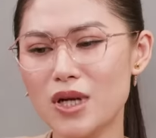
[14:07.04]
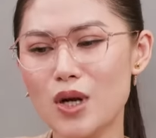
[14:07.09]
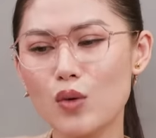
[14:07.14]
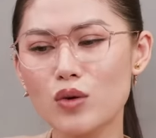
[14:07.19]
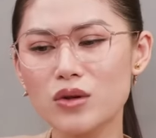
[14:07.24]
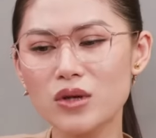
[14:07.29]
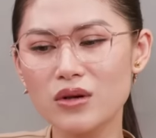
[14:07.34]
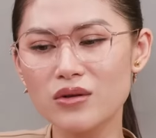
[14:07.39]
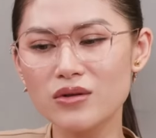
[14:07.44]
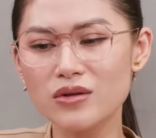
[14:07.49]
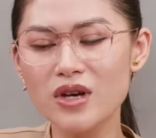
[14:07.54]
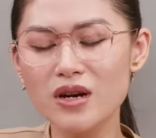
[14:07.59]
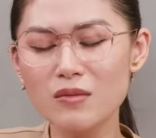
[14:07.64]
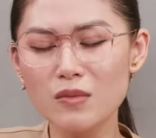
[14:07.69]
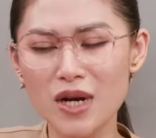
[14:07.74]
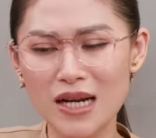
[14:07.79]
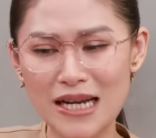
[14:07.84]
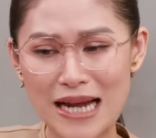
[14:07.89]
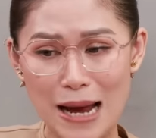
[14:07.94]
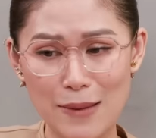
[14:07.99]
đâu có tự dưng
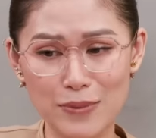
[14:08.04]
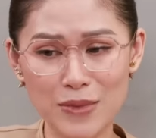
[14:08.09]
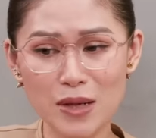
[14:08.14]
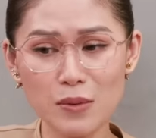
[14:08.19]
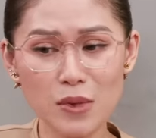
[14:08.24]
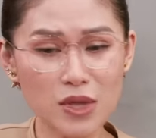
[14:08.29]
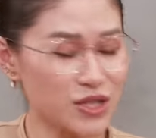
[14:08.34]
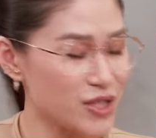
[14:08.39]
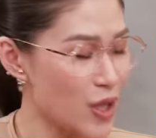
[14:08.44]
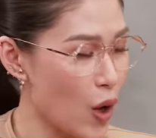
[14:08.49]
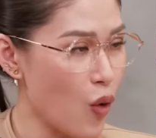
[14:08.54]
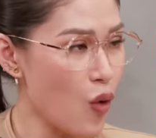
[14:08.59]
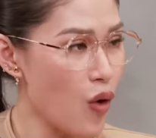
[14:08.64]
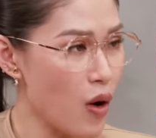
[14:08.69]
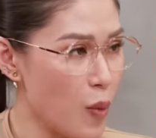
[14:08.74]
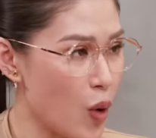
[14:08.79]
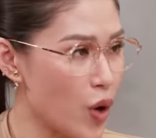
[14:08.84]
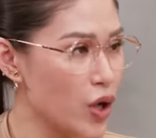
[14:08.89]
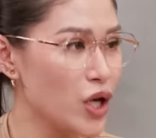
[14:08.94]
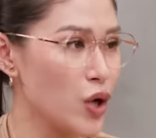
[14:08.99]
mình cảm thấy mình xấu ở
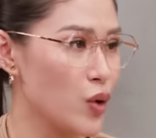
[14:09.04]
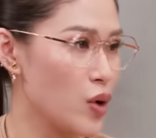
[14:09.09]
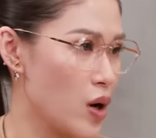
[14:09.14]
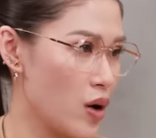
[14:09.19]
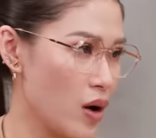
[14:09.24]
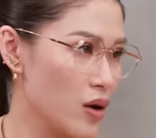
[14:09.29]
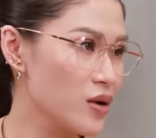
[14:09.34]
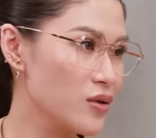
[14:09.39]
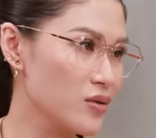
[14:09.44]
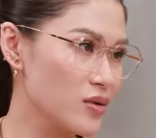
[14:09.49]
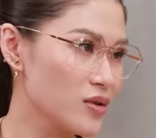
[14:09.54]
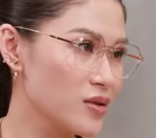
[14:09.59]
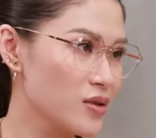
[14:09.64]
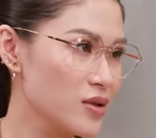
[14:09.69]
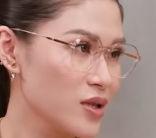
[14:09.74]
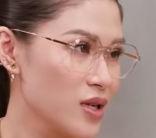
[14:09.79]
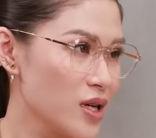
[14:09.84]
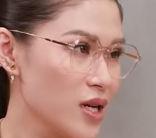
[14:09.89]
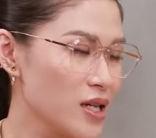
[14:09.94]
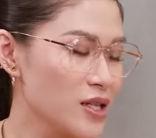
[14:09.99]
một cái điều nào đó đâu.
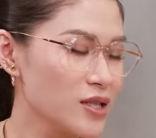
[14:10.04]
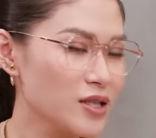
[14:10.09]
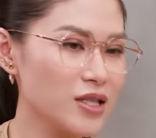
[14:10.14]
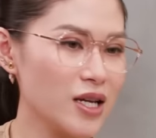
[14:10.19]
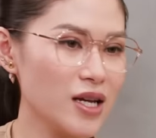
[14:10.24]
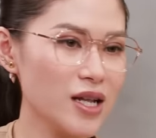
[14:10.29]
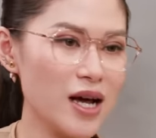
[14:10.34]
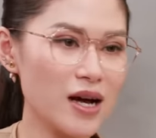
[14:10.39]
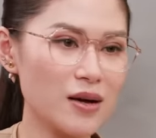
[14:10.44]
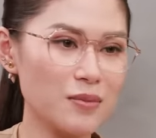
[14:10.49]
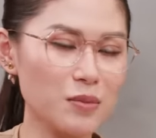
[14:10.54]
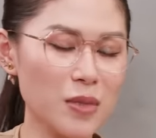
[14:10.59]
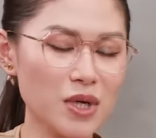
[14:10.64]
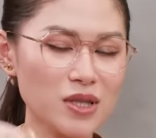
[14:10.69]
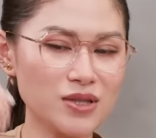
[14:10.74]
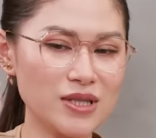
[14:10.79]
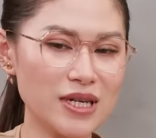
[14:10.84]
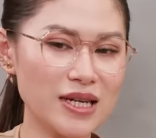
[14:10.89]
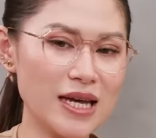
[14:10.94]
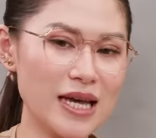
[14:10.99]
Chỉ là mình
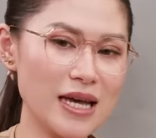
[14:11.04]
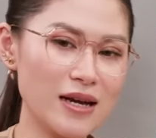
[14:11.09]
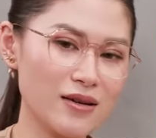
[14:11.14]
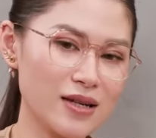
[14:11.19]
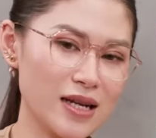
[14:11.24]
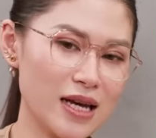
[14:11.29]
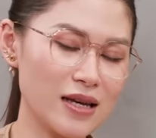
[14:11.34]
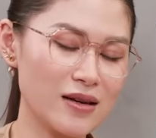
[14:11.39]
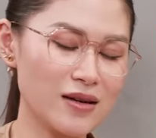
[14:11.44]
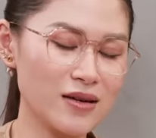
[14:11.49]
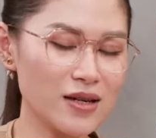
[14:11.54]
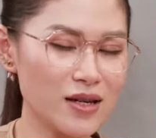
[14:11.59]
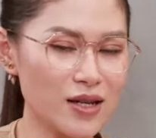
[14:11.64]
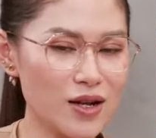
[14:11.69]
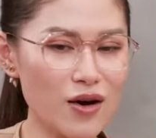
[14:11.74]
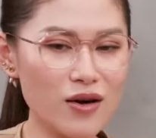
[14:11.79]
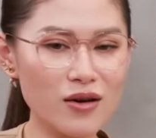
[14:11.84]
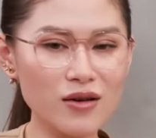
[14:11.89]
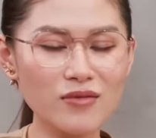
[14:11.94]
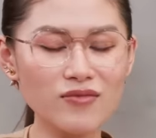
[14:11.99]
sẽ nghe người này người kia
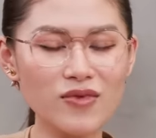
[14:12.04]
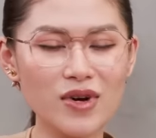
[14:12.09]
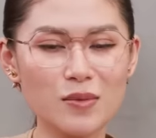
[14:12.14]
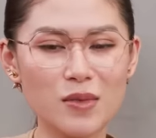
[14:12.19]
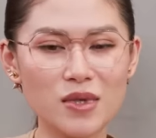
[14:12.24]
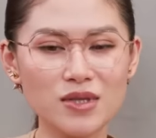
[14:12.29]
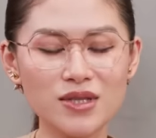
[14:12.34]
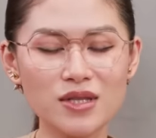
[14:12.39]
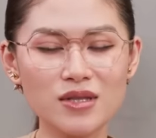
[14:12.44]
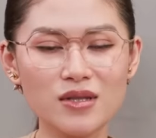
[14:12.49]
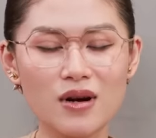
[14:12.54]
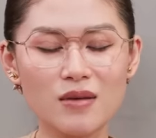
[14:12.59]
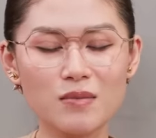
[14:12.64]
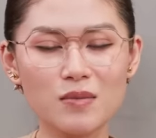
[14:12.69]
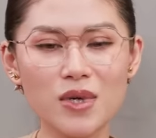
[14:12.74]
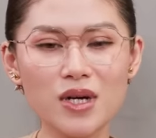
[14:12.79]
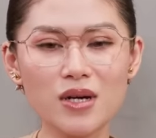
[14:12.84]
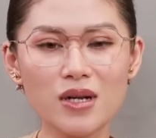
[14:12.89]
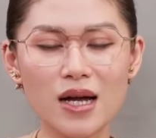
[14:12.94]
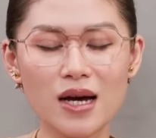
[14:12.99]
nói và mình sẽ nhận
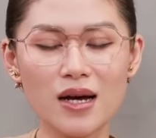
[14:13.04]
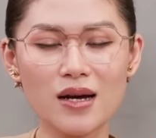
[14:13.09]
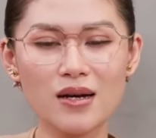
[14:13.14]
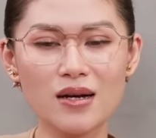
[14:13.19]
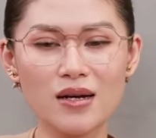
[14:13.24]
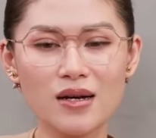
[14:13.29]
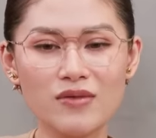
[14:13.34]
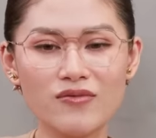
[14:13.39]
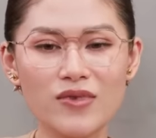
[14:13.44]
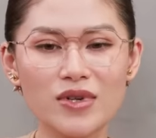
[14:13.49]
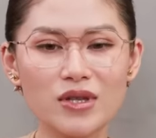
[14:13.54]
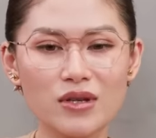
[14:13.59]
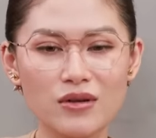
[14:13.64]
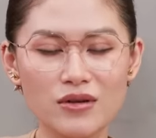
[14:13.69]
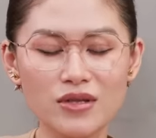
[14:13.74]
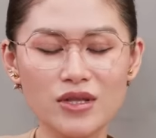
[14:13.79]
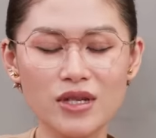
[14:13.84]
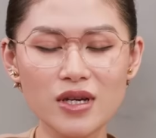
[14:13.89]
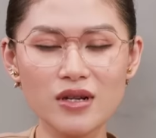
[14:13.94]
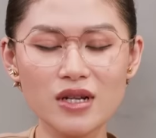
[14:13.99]
biết là, và tự
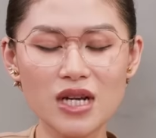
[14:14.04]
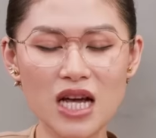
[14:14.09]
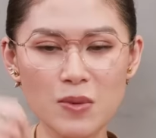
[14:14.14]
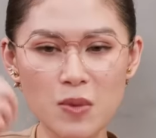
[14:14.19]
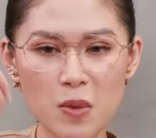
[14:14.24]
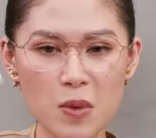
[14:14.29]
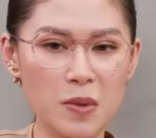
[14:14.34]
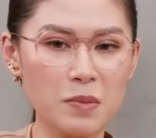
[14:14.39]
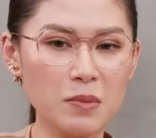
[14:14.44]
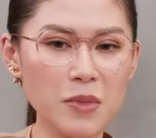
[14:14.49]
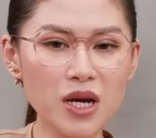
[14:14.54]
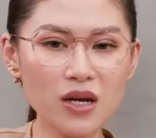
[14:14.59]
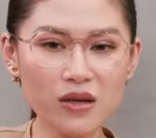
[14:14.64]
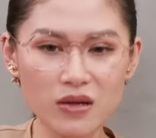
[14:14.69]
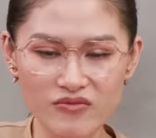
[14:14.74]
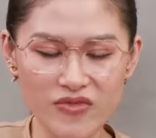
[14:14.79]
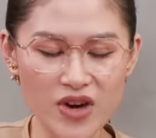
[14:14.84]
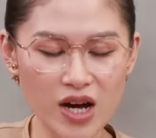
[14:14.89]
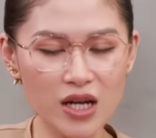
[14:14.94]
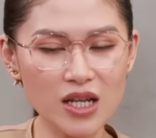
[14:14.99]
nhiên khi mà mình biết
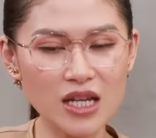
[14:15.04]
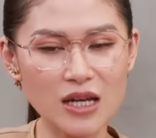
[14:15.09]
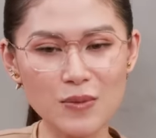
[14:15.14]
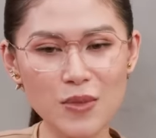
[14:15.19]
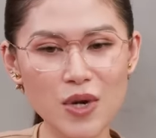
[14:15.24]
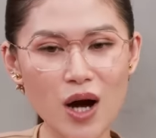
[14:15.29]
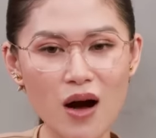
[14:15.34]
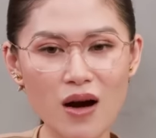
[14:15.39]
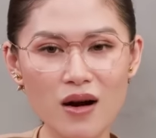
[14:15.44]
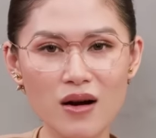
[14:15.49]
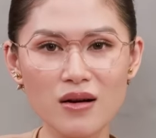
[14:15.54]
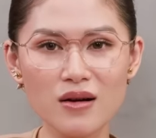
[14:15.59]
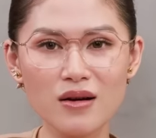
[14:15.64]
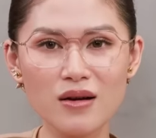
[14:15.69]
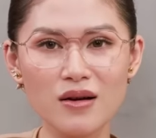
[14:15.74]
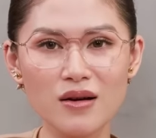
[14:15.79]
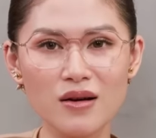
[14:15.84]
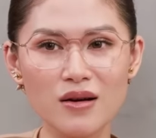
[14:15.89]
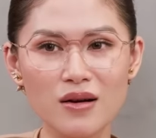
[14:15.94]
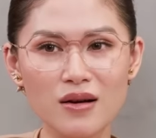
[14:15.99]
về cái điểm đó,
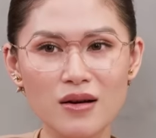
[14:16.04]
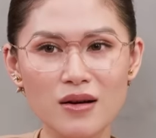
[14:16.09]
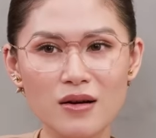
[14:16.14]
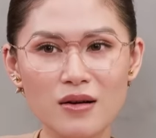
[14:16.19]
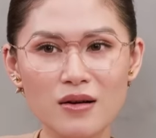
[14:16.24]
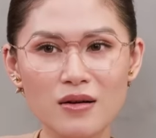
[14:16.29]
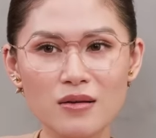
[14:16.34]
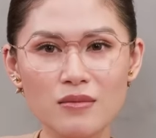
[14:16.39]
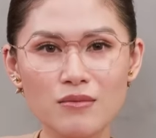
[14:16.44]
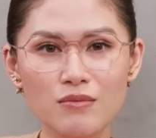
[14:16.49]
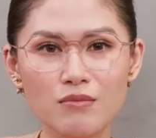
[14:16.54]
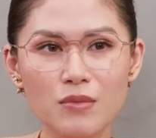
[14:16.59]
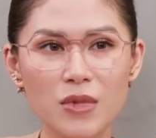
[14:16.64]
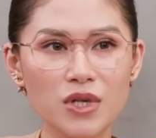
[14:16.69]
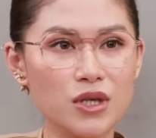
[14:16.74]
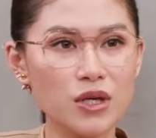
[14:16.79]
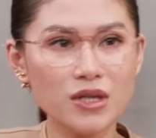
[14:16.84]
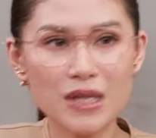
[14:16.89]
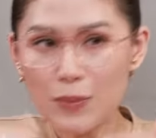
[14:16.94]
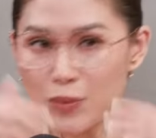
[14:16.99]
mình
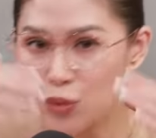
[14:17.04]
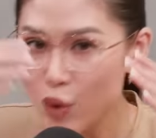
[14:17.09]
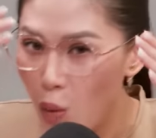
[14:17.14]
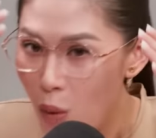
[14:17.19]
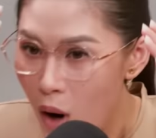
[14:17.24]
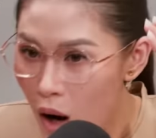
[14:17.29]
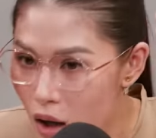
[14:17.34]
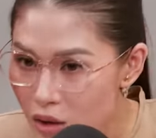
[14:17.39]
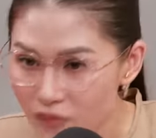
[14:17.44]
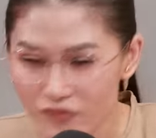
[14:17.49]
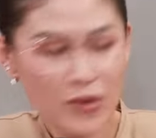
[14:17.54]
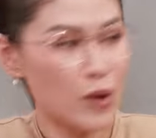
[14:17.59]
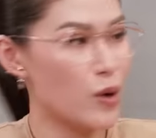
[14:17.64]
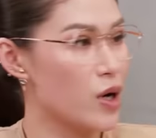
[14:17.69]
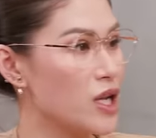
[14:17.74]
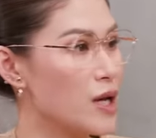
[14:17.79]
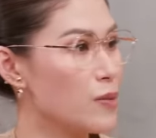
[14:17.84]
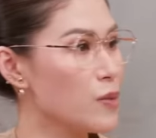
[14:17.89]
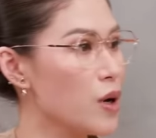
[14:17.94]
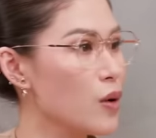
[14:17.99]
chỉ tập trung hết vào
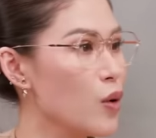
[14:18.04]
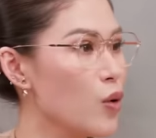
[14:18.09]
cái điểm đó